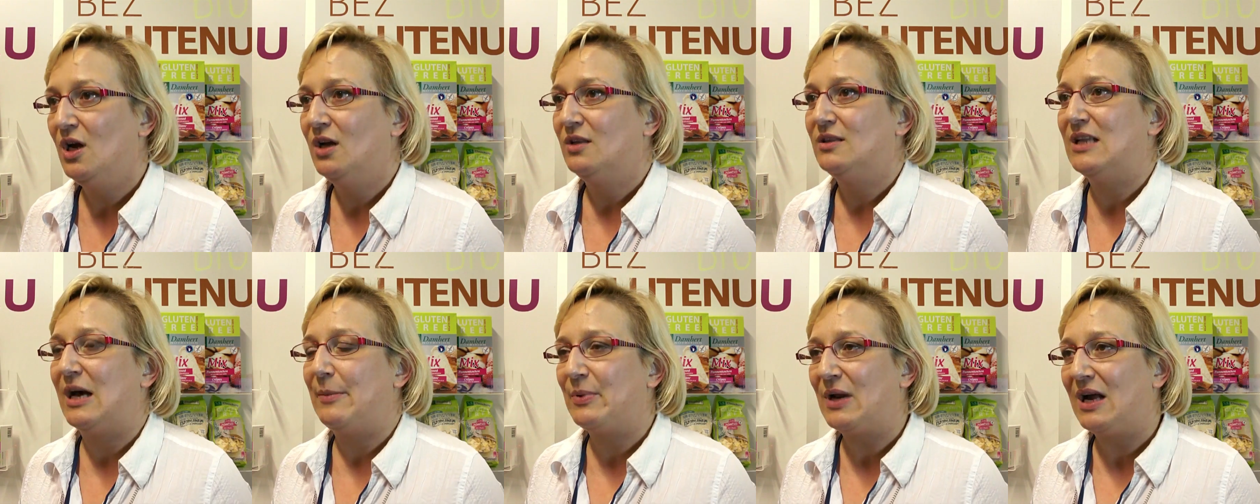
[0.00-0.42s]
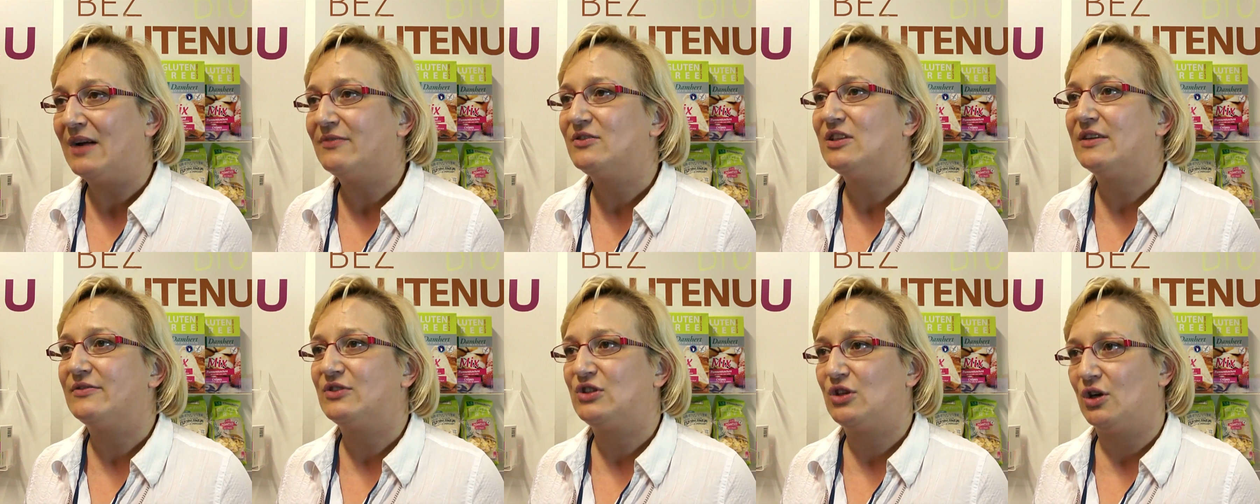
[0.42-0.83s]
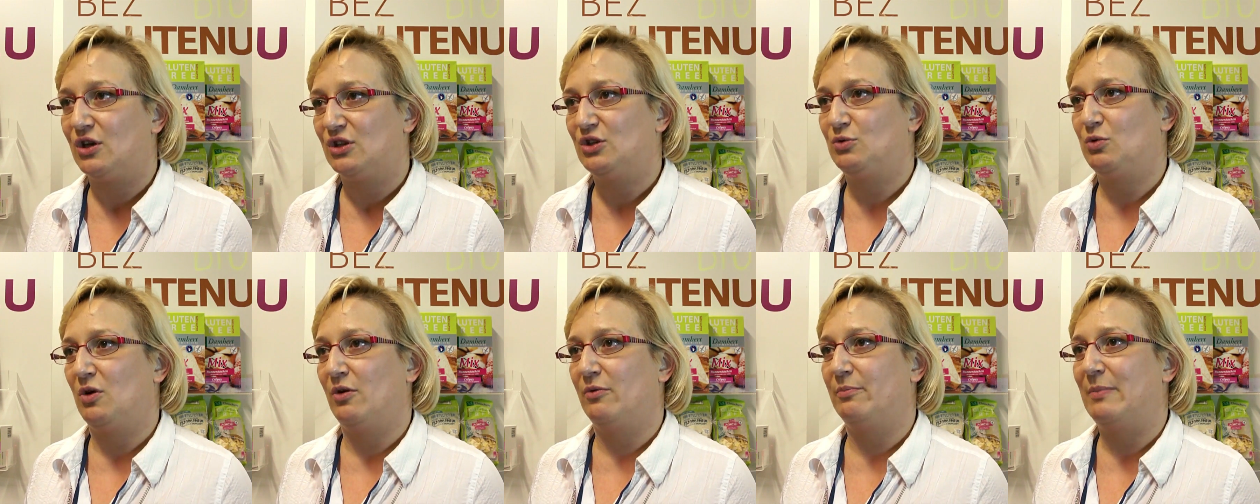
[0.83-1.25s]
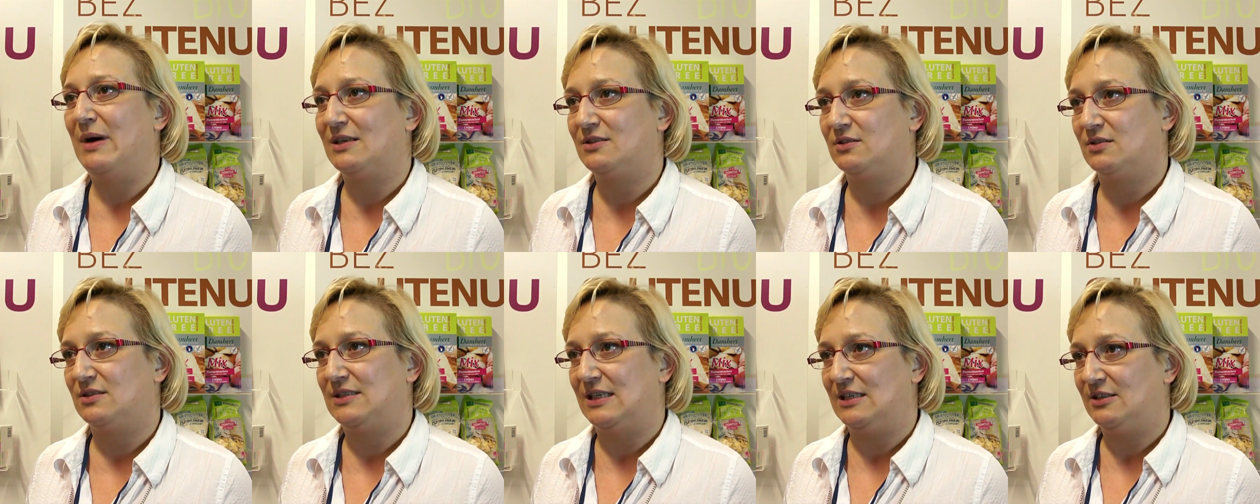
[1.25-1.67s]
naprawdę wzrosło
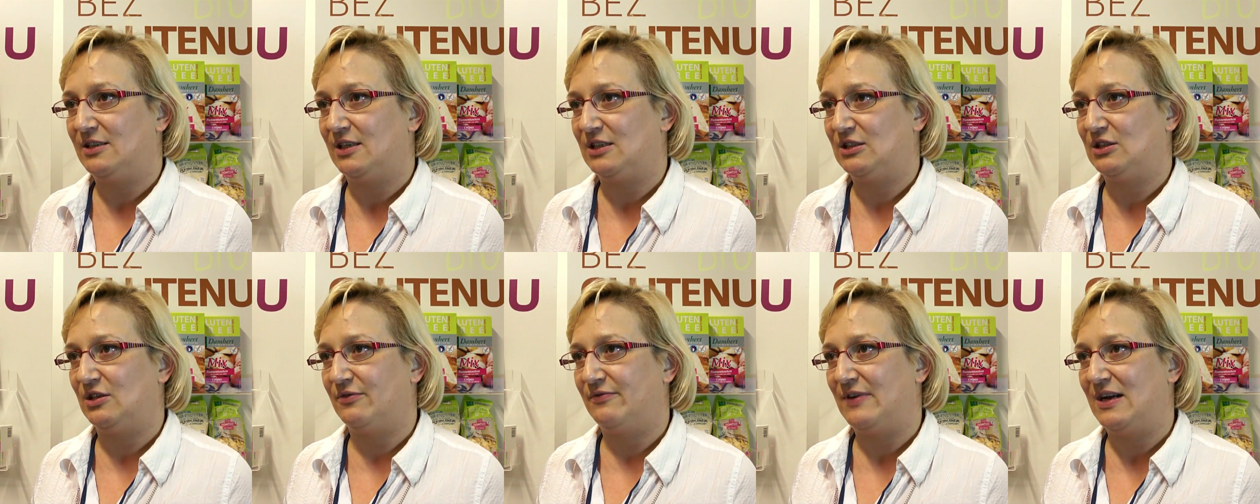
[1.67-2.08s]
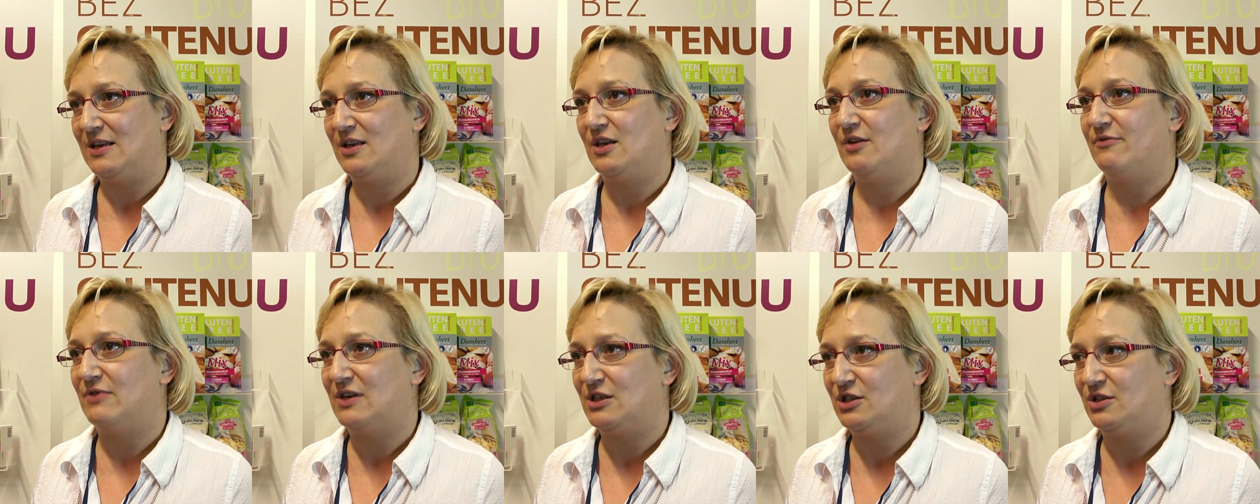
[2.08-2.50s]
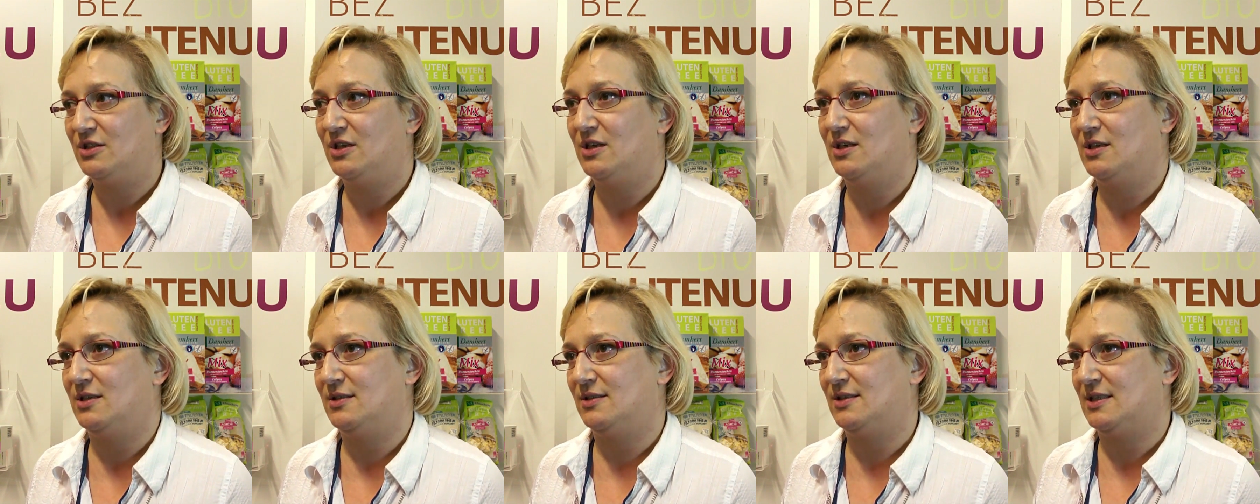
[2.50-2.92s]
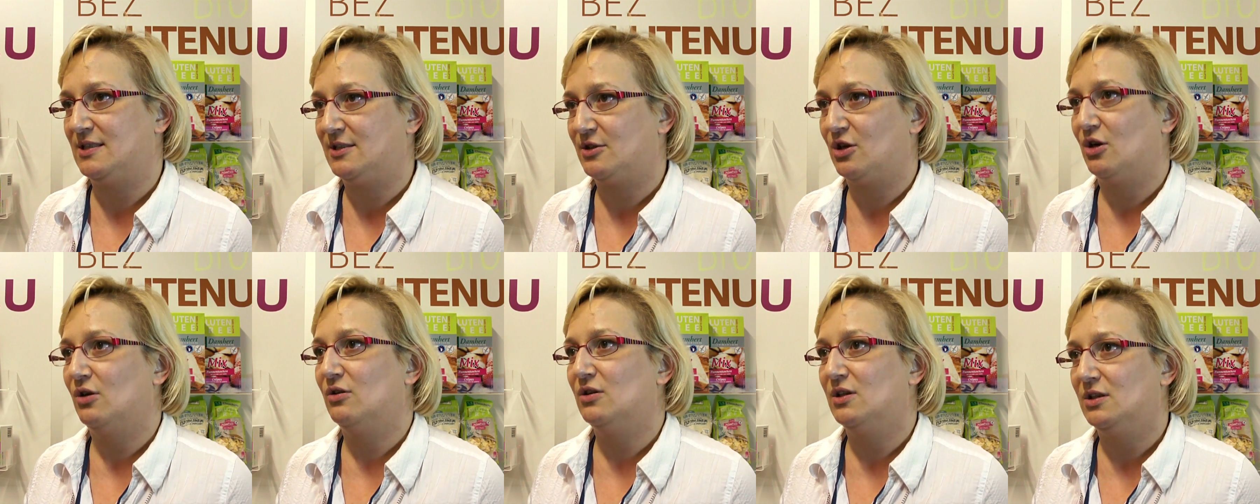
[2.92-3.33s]
bardzo zainteresowanie właśnie ze
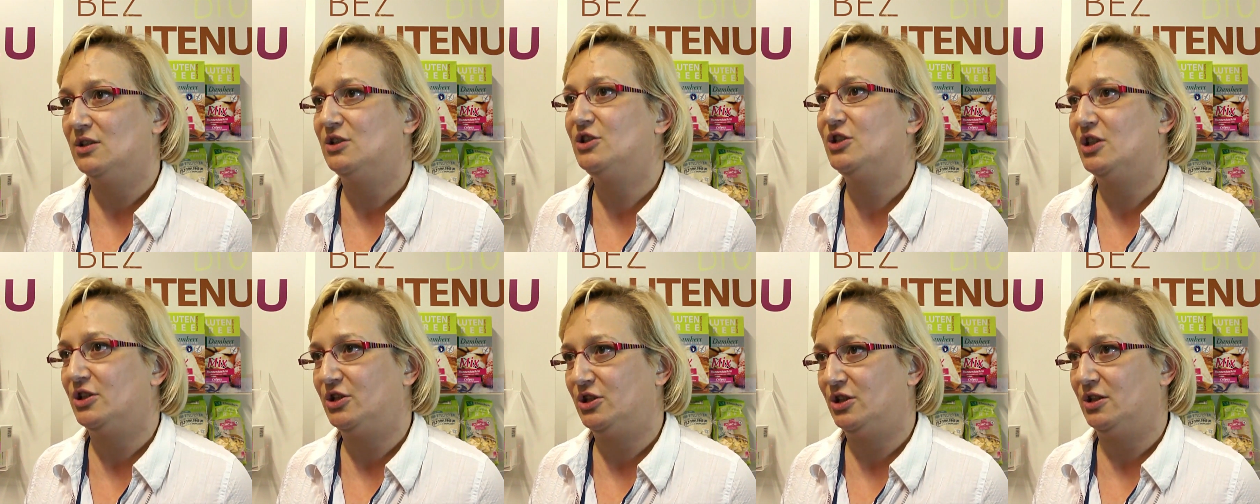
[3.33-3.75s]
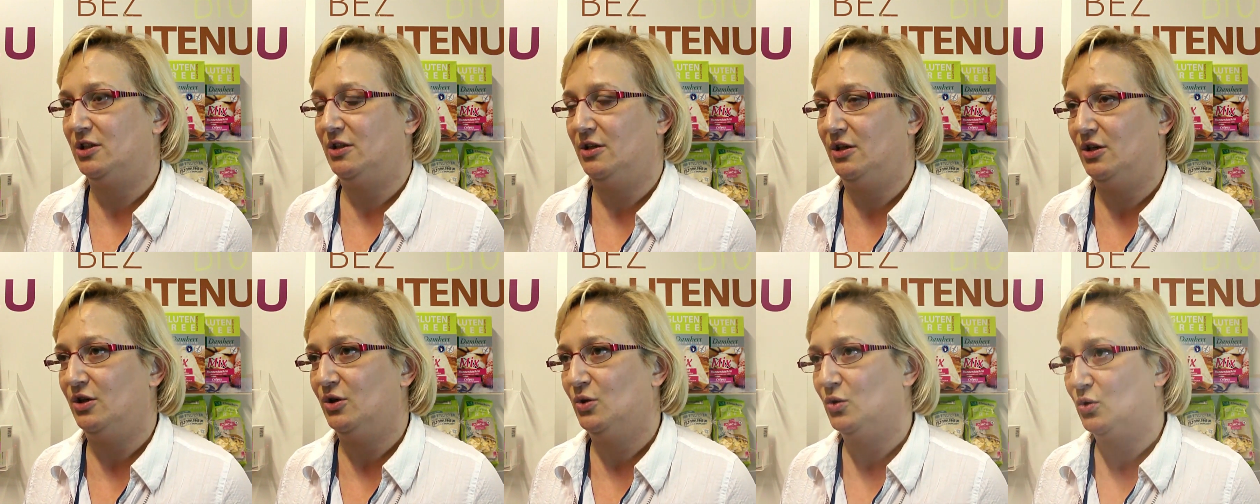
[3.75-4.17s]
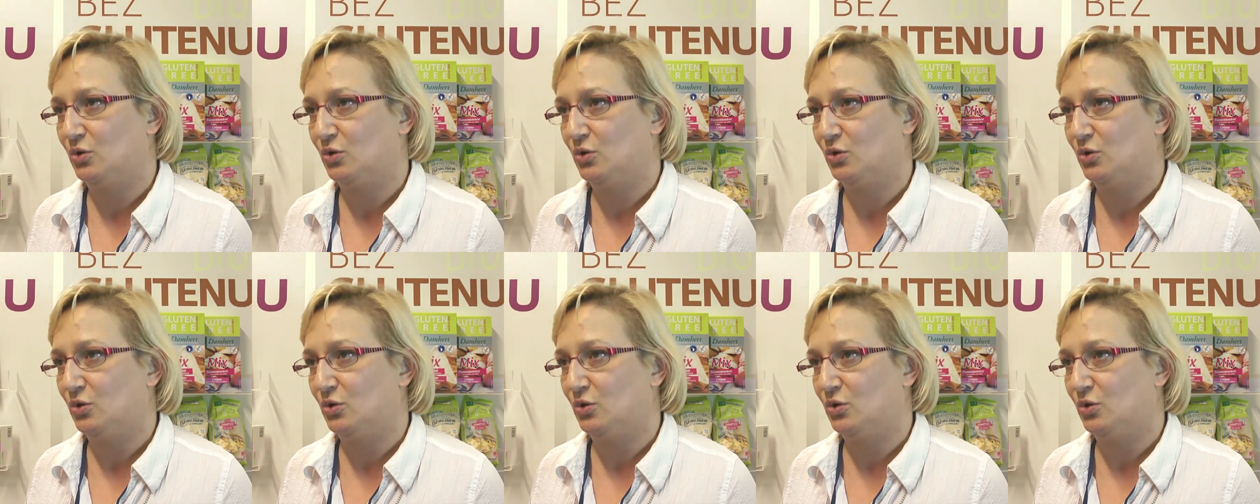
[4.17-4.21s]
strony sieci i